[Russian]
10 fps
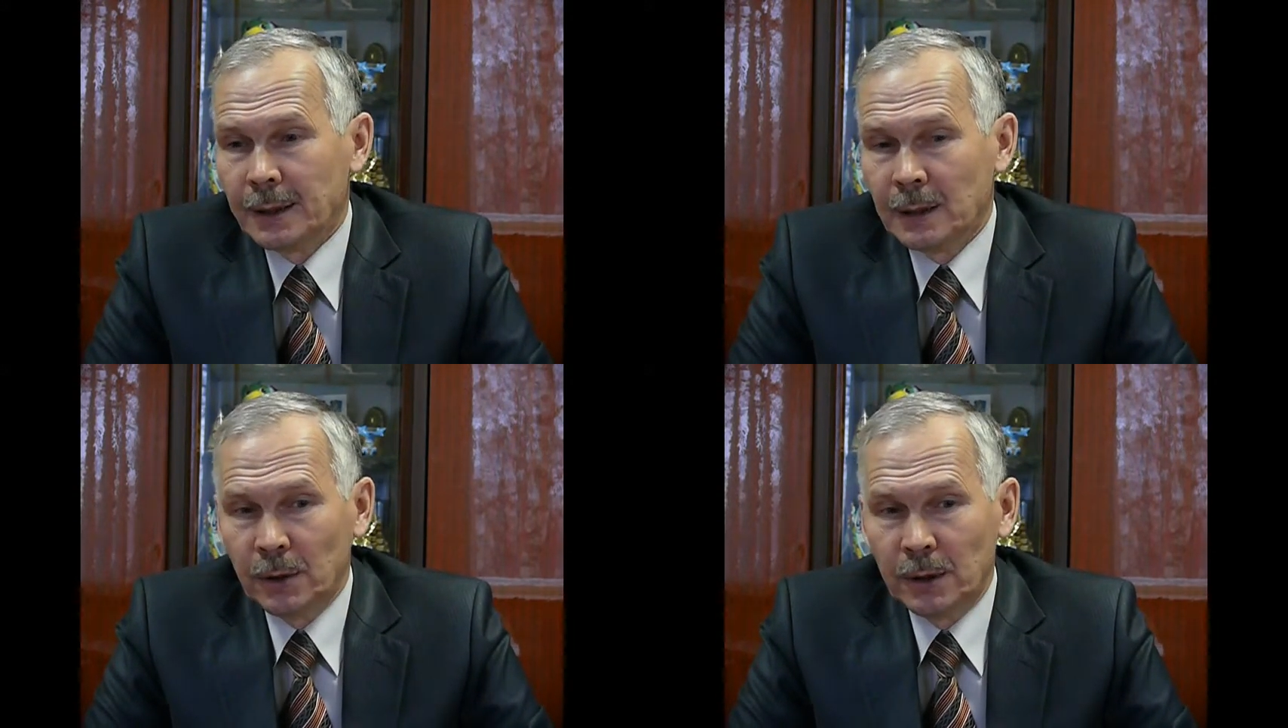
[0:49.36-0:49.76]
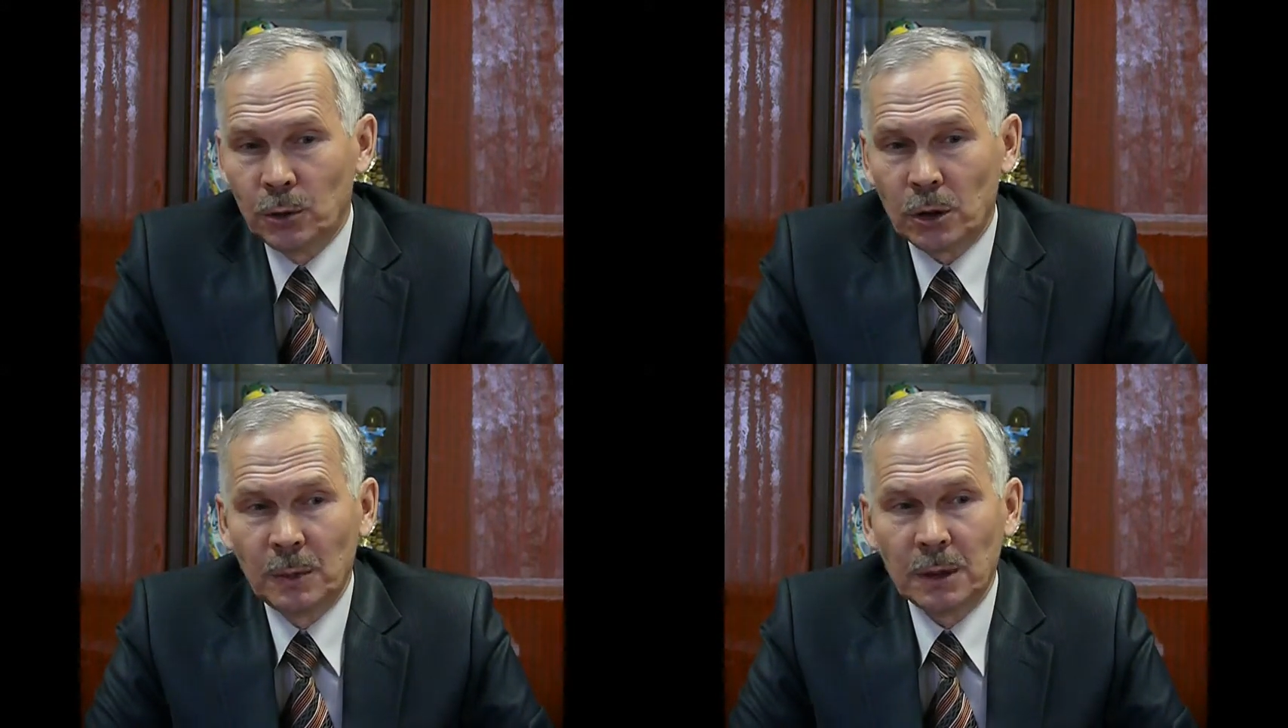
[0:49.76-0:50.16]
Сегодня
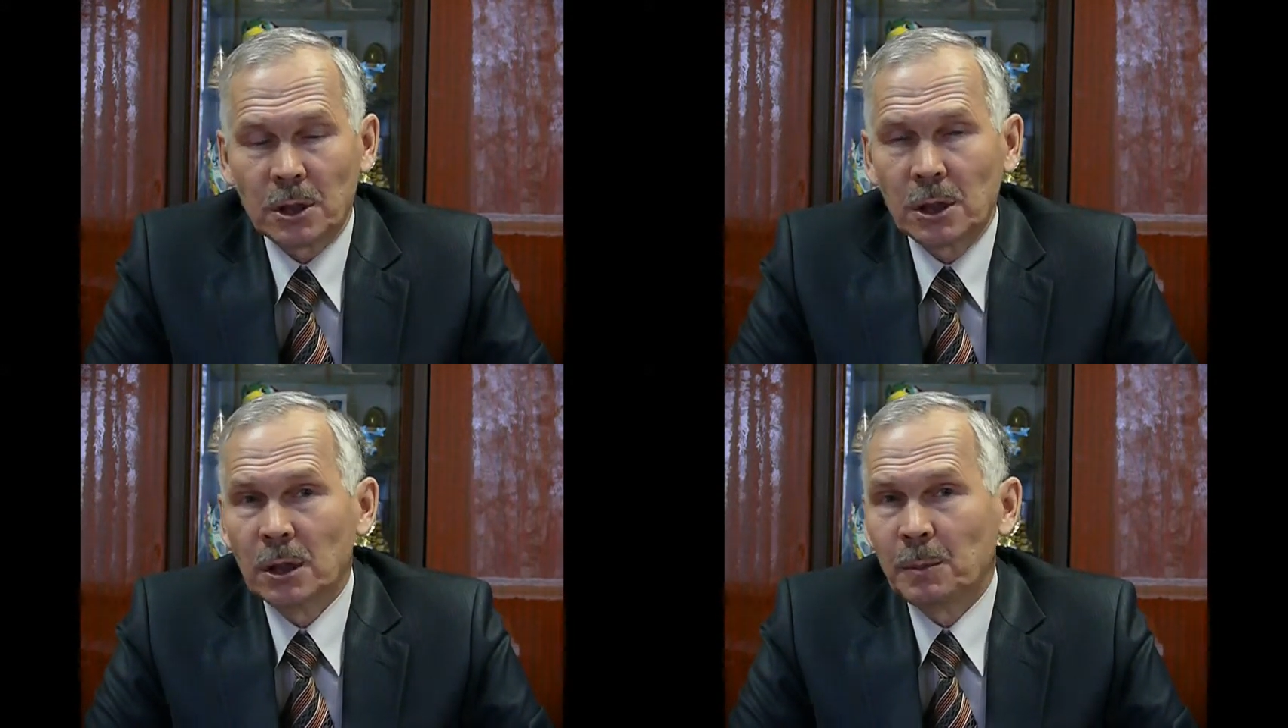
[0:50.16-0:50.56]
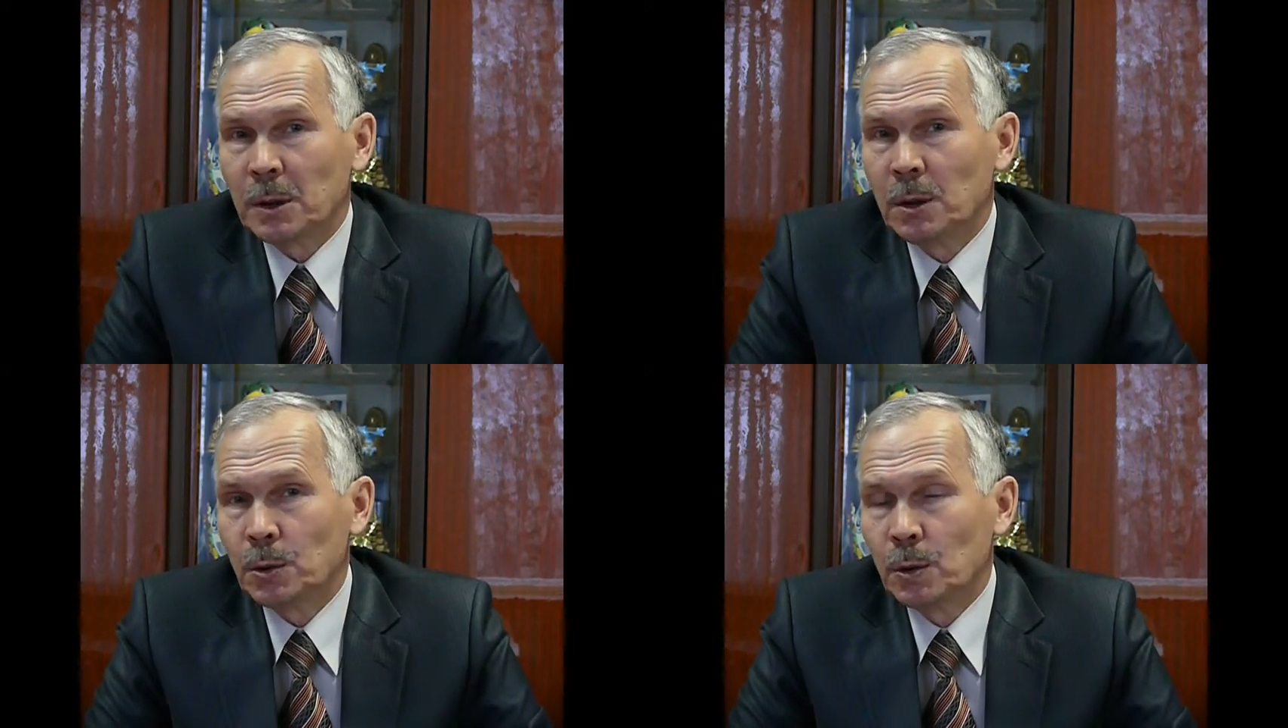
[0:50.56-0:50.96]
уже мы дошли до
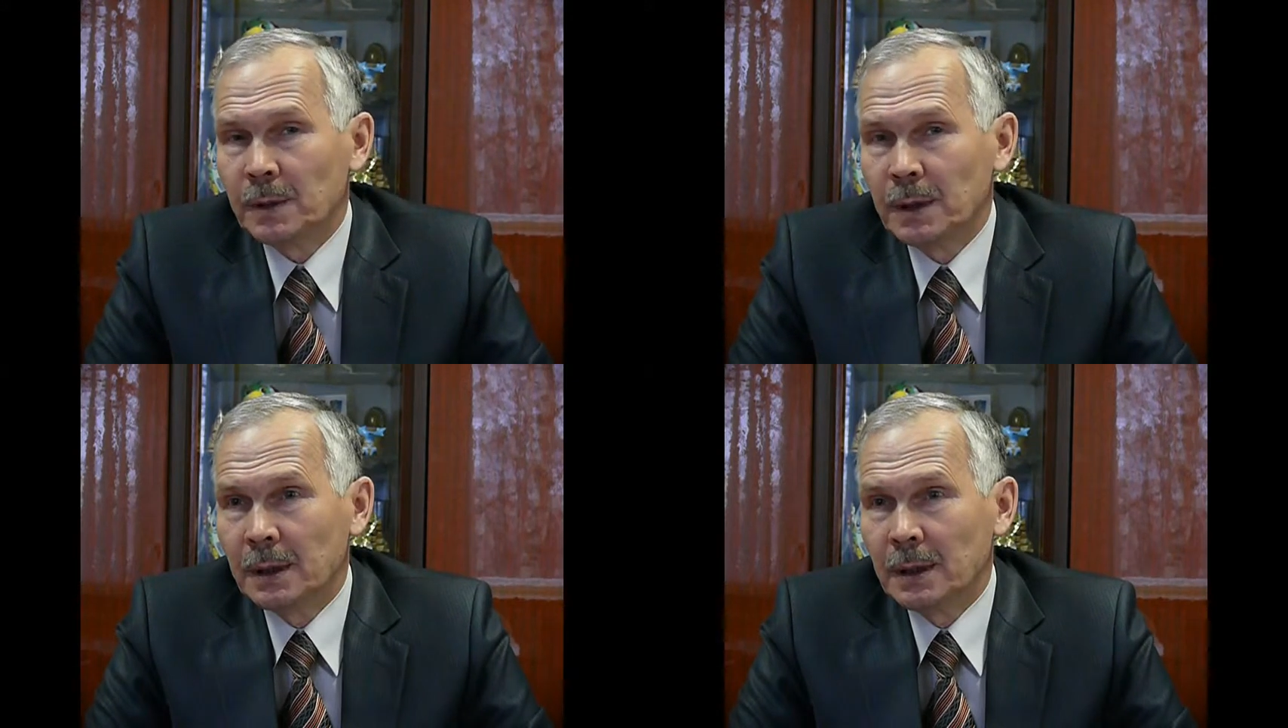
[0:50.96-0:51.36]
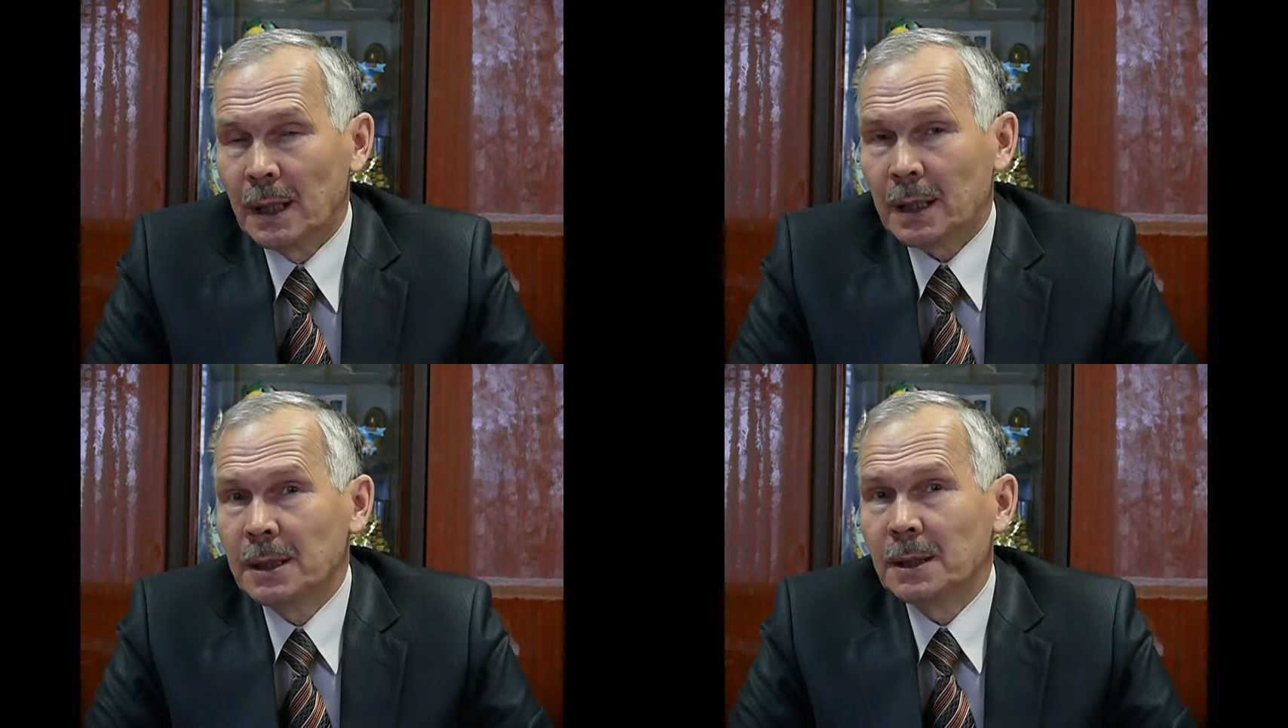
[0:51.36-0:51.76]
подготовки
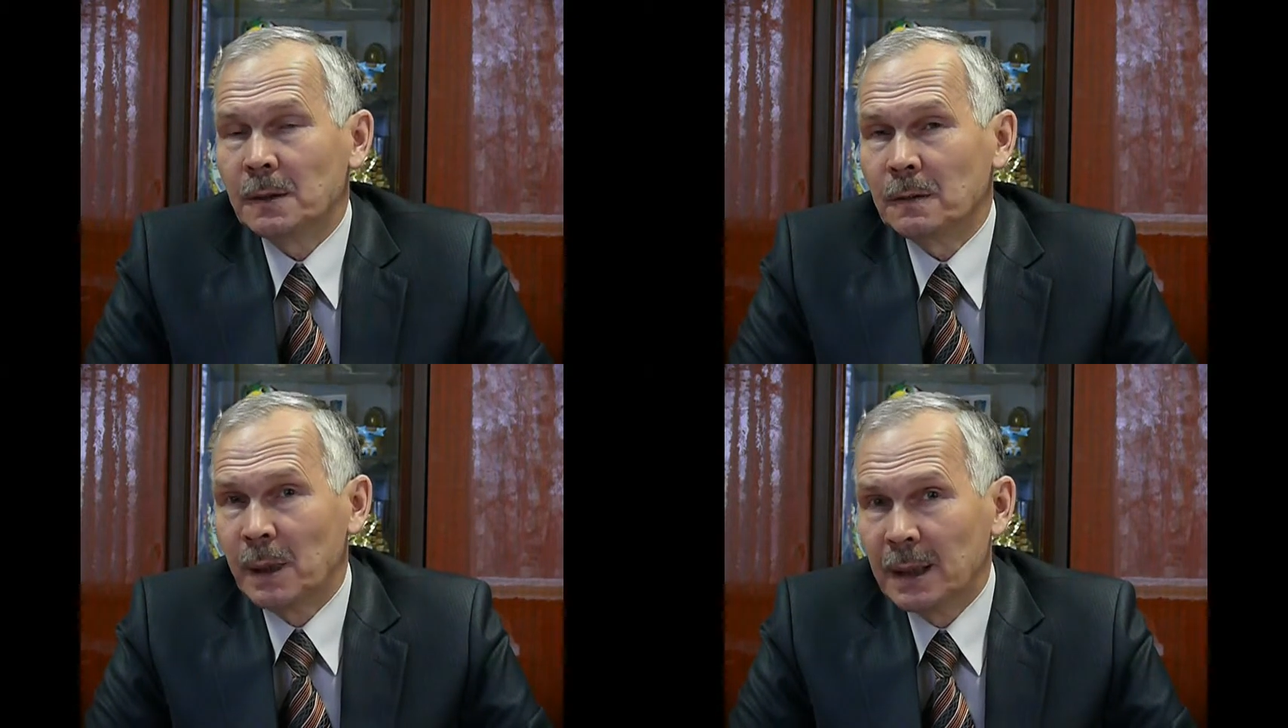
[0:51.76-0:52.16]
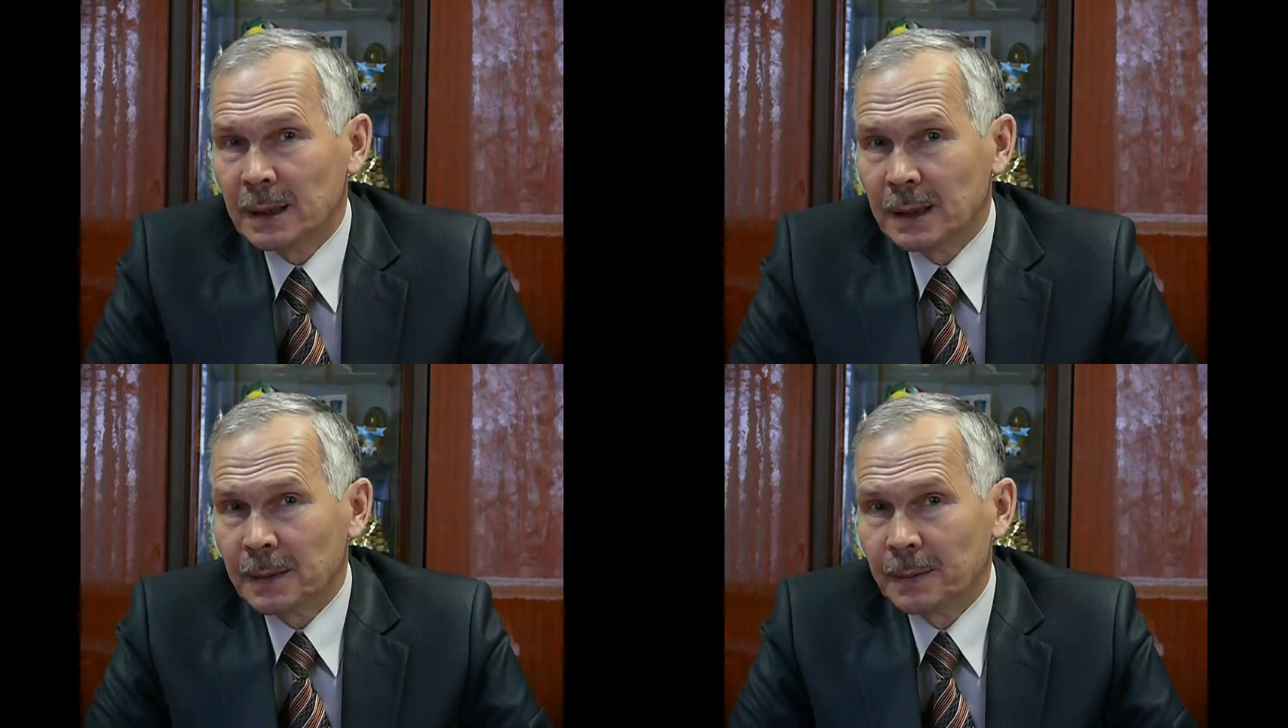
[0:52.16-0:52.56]
артистов
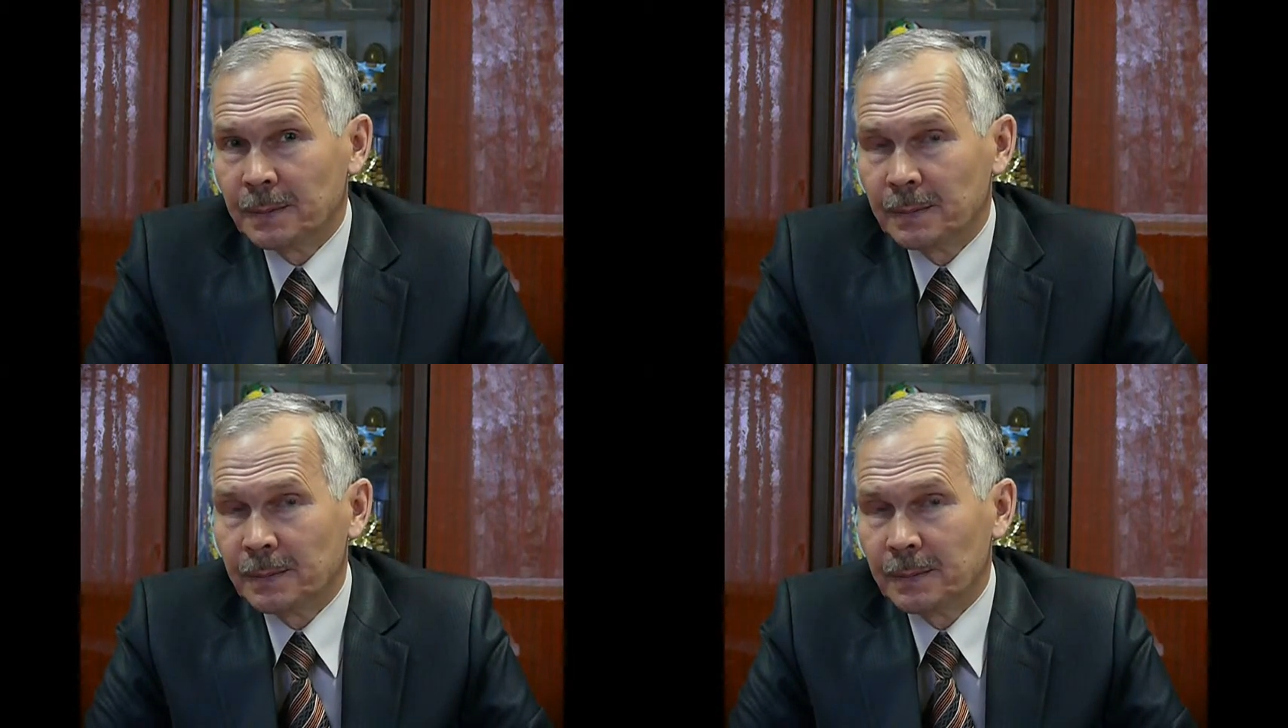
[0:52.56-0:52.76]
балета